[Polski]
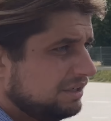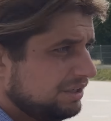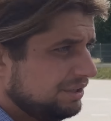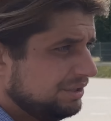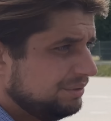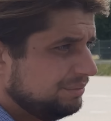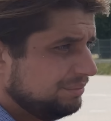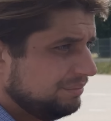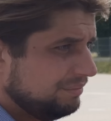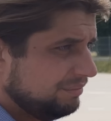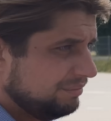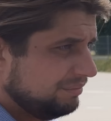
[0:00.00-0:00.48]
E,
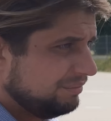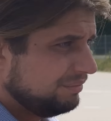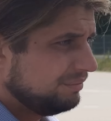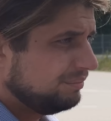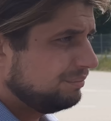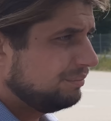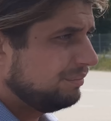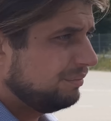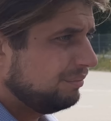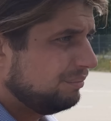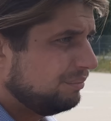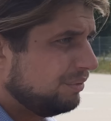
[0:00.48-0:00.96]

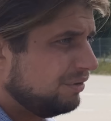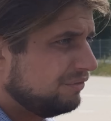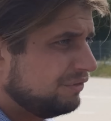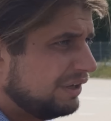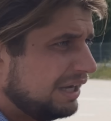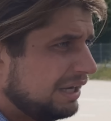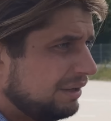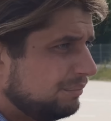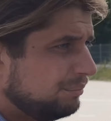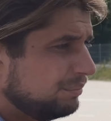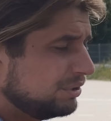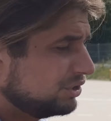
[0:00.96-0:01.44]
akumulator,
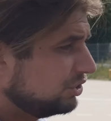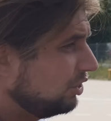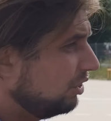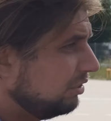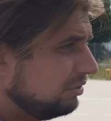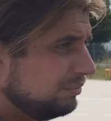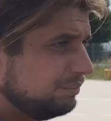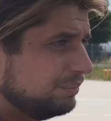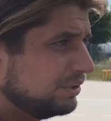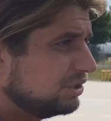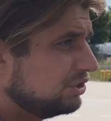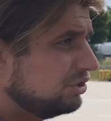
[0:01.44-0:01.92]
nowa, bo, to,
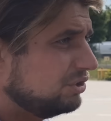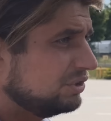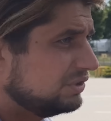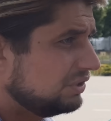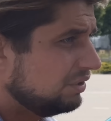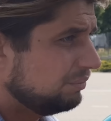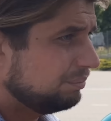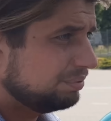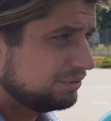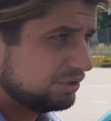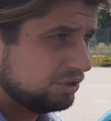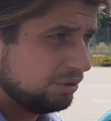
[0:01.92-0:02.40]
bo to,
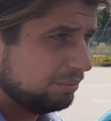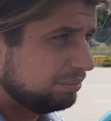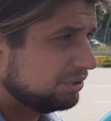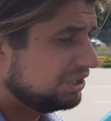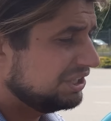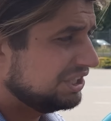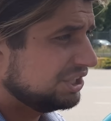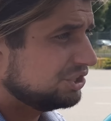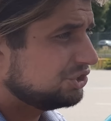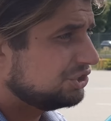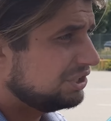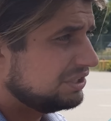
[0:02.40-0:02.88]
to,
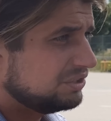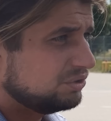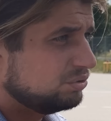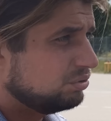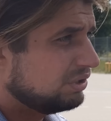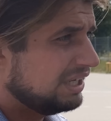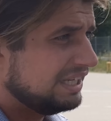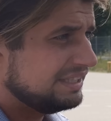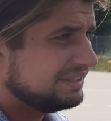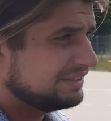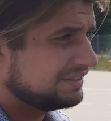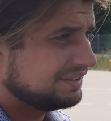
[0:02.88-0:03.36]
były nasze
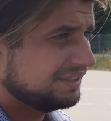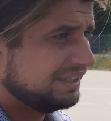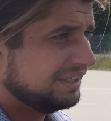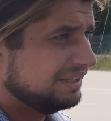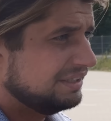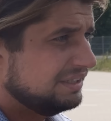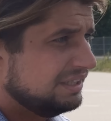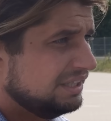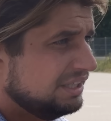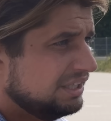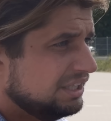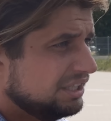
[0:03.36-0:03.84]
sugestie.
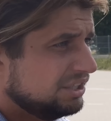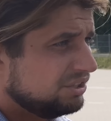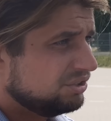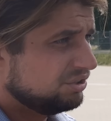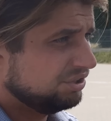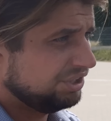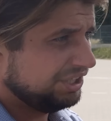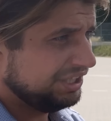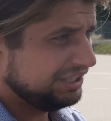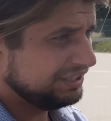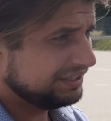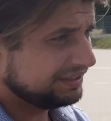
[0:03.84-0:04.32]

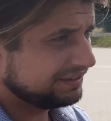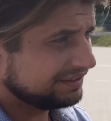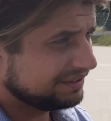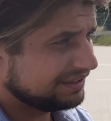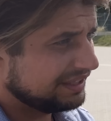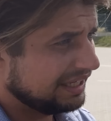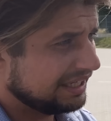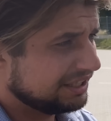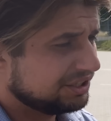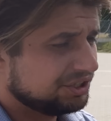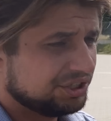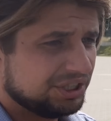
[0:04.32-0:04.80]
To tak. nie jest
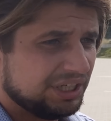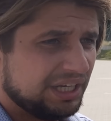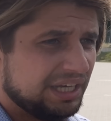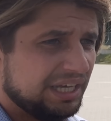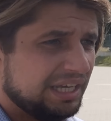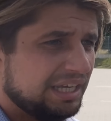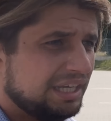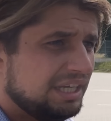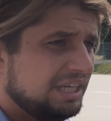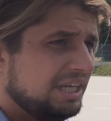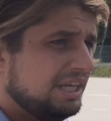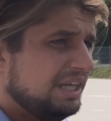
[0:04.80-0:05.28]
tak, że
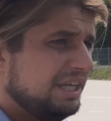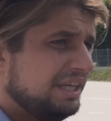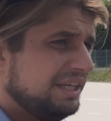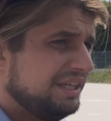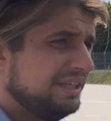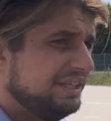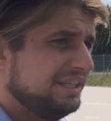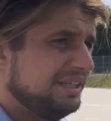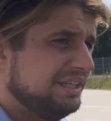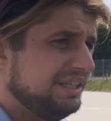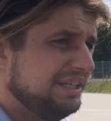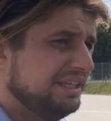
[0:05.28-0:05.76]
e,
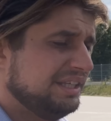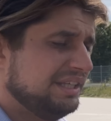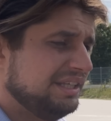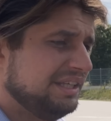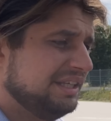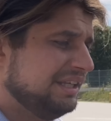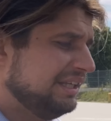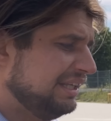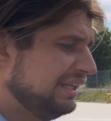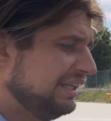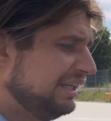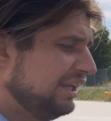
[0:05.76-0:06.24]

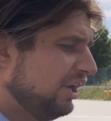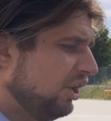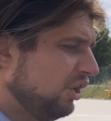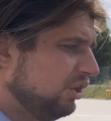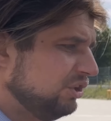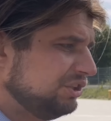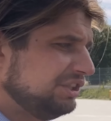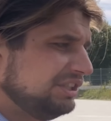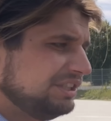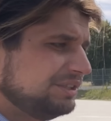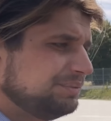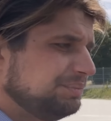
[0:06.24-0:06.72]

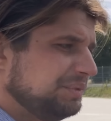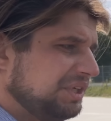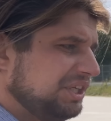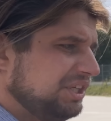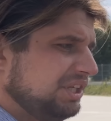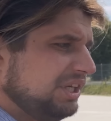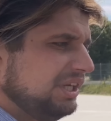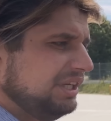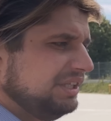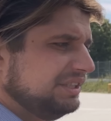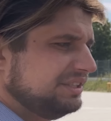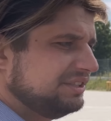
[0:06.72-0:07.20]
oni
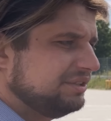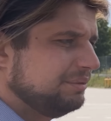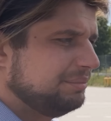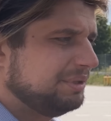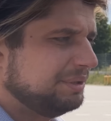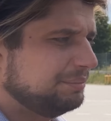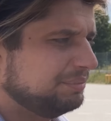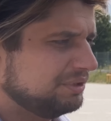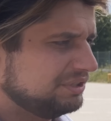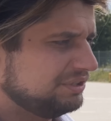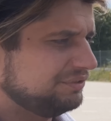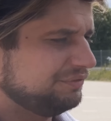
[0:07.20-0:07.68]
zmienili
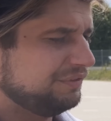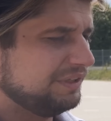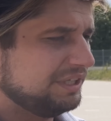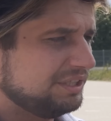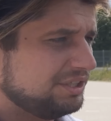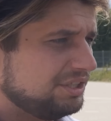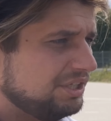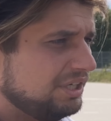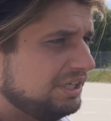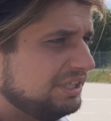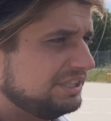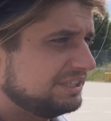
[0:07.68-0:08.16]
sobie, bo
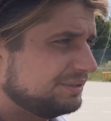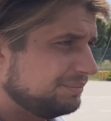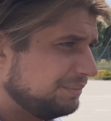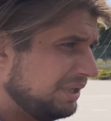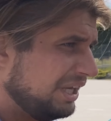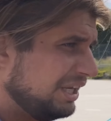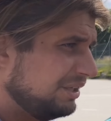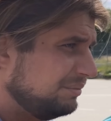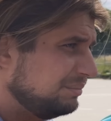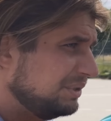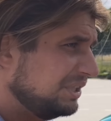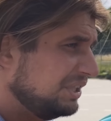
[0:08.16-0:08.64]
stwierdzili
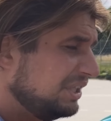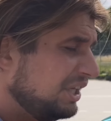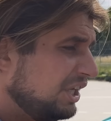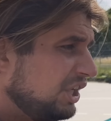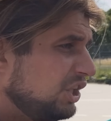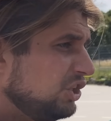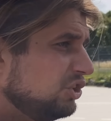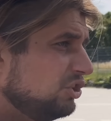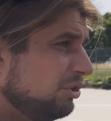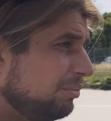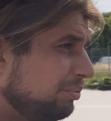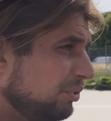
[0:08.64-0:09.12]
zmieńmy.
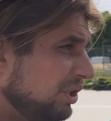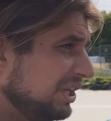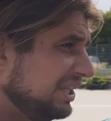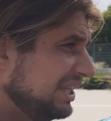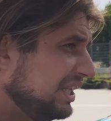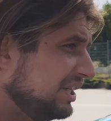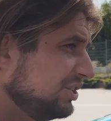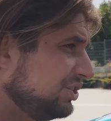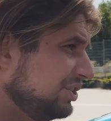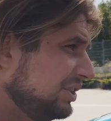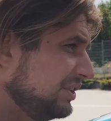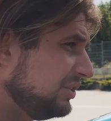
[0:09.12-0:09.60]
To były
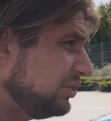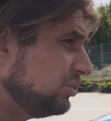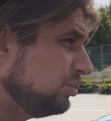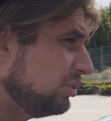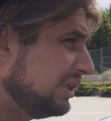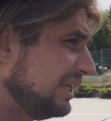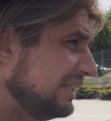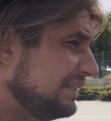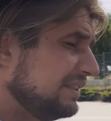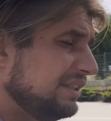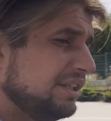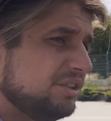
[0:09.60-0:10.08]
nasze
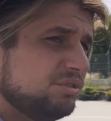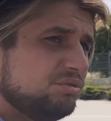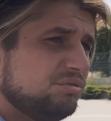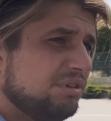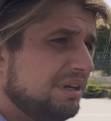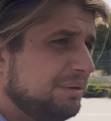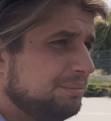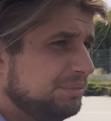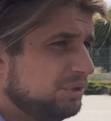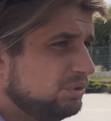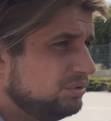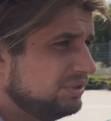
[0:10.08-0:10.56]
sugestie,
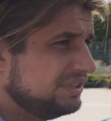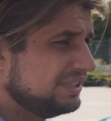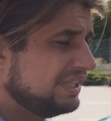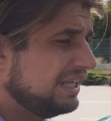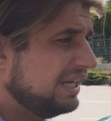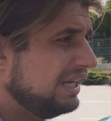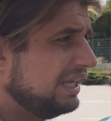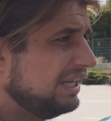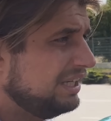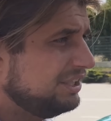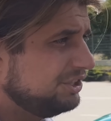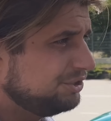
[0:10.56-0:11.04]
które my
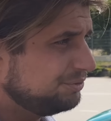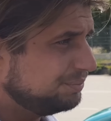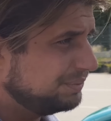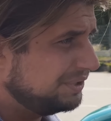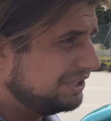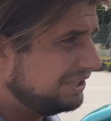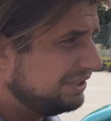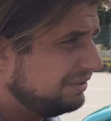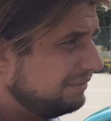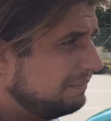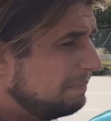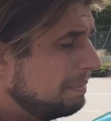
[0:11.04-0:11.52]

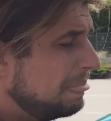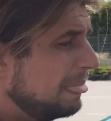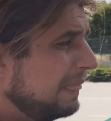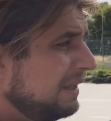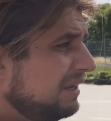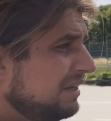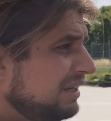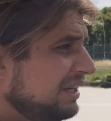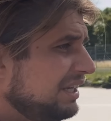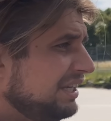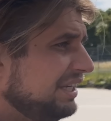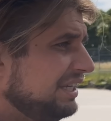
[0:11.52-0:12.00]
ustalaliśmy
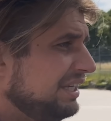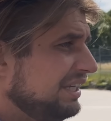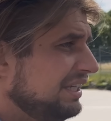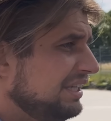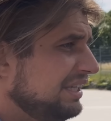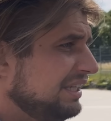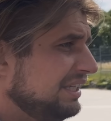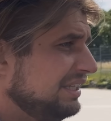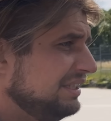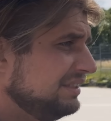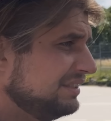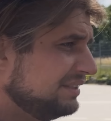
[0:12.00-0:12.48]

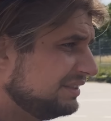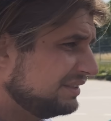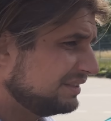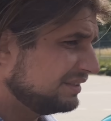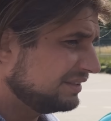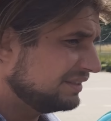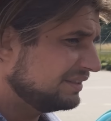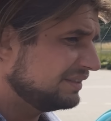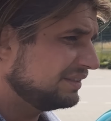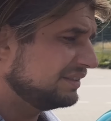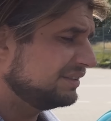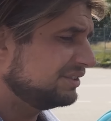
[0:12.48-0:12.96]
e, z,
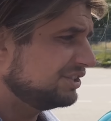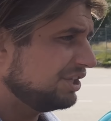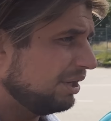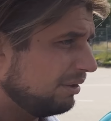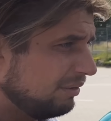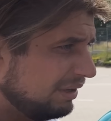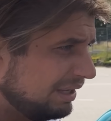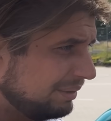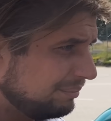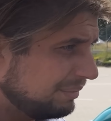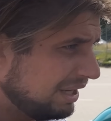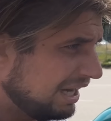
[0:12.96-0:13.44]
z
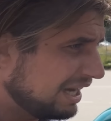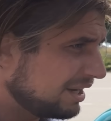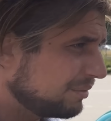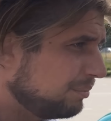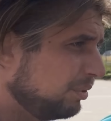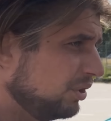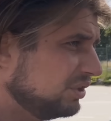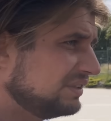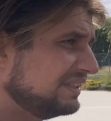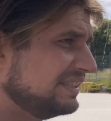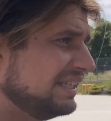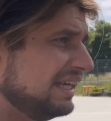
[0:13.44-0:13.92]
działem
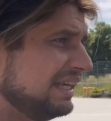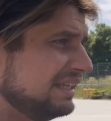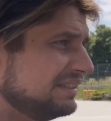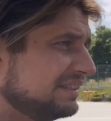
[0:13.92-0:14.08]
Arbosa,